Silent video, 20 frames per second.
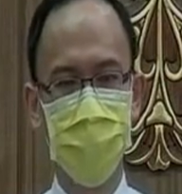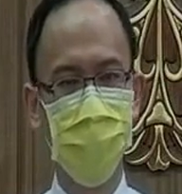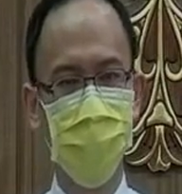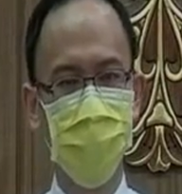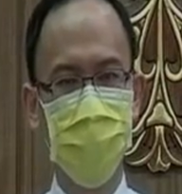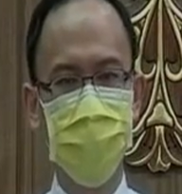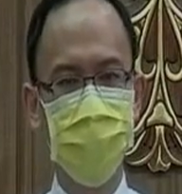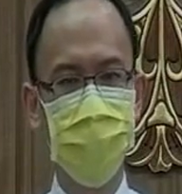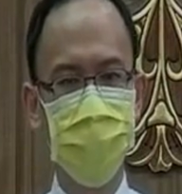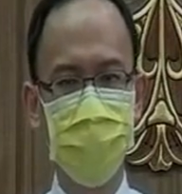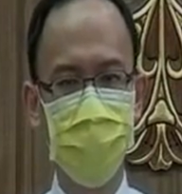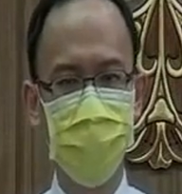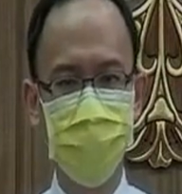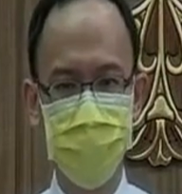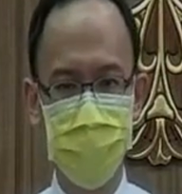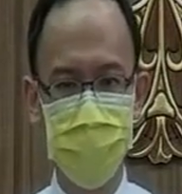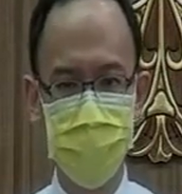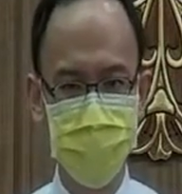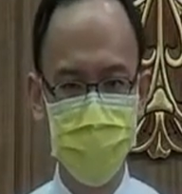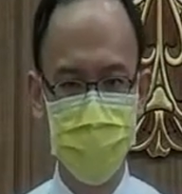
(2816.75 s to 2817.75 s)
以前他
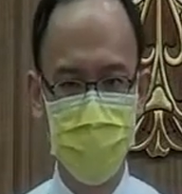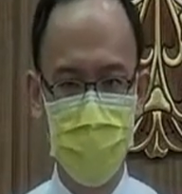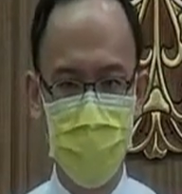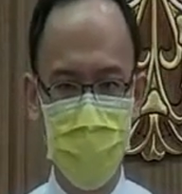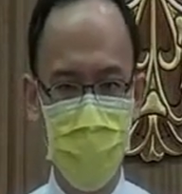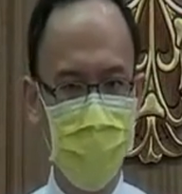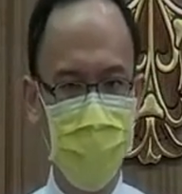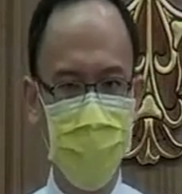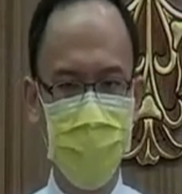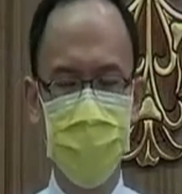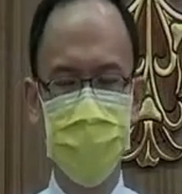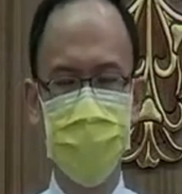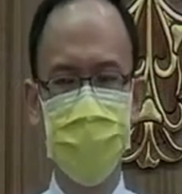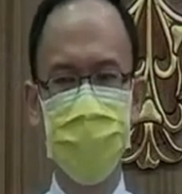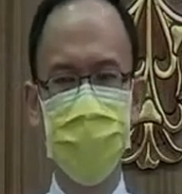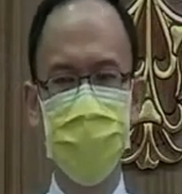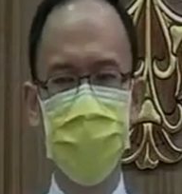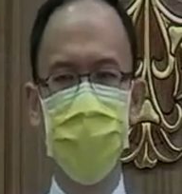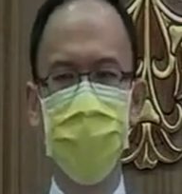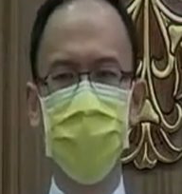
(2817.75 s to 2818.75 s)
觉得说啊，你们这
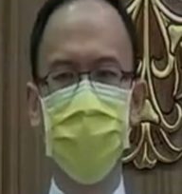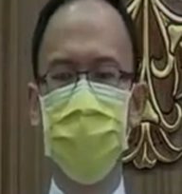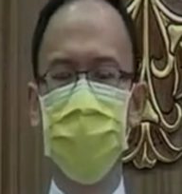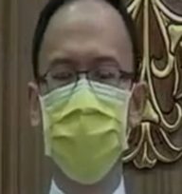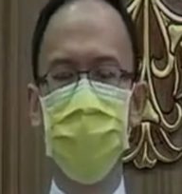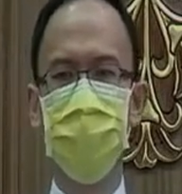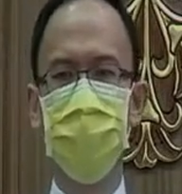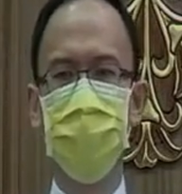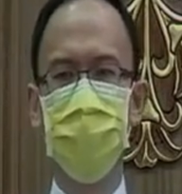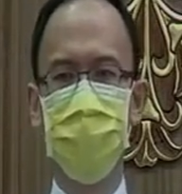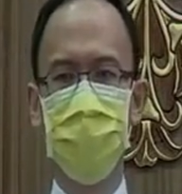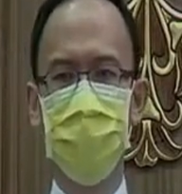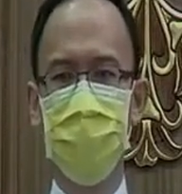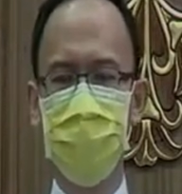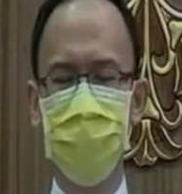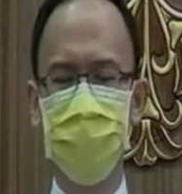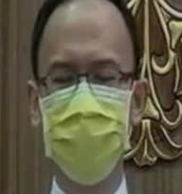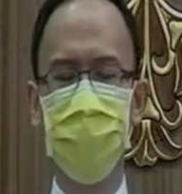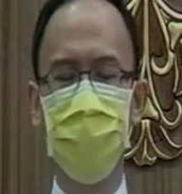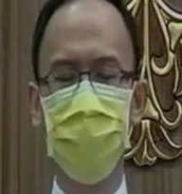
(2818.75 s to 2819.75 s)
些我我我
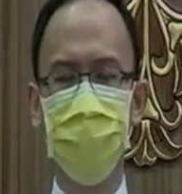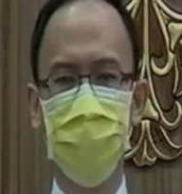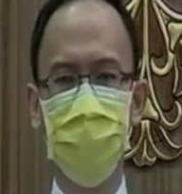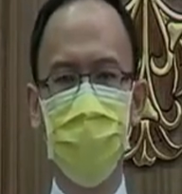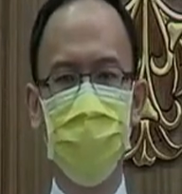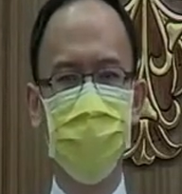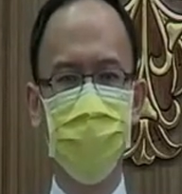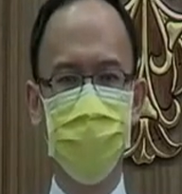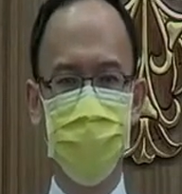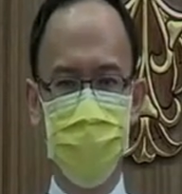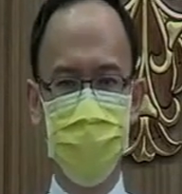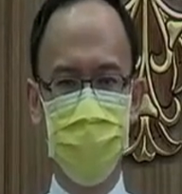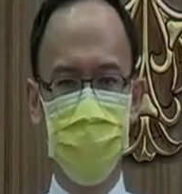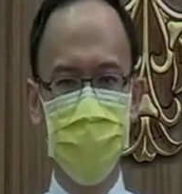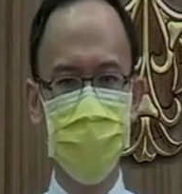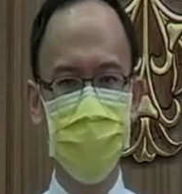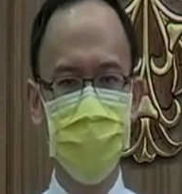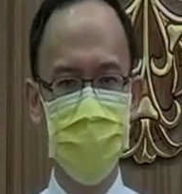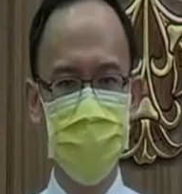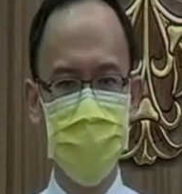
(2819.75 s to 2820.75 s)
看就好了，你们
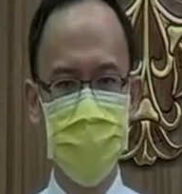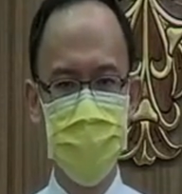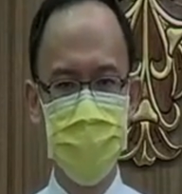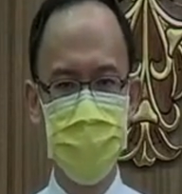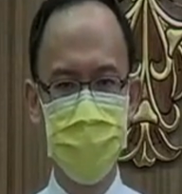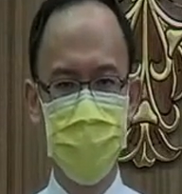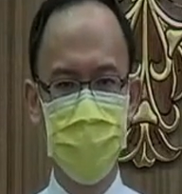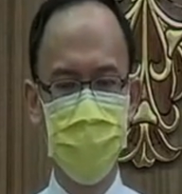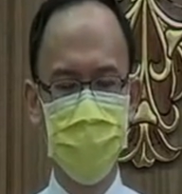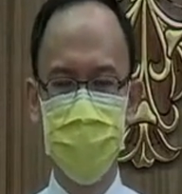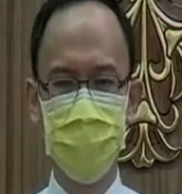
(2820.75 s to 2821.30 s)
你们就